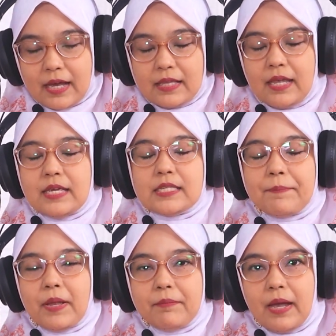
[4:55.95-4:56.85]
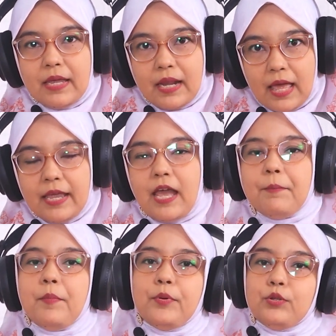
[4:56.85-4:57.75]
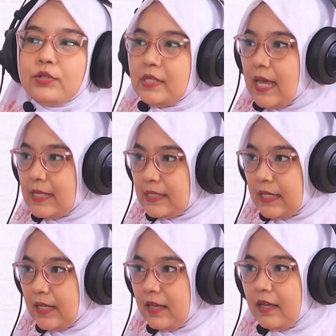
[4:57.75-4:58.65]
karena hisapan bayilah yang memproduksi ASI.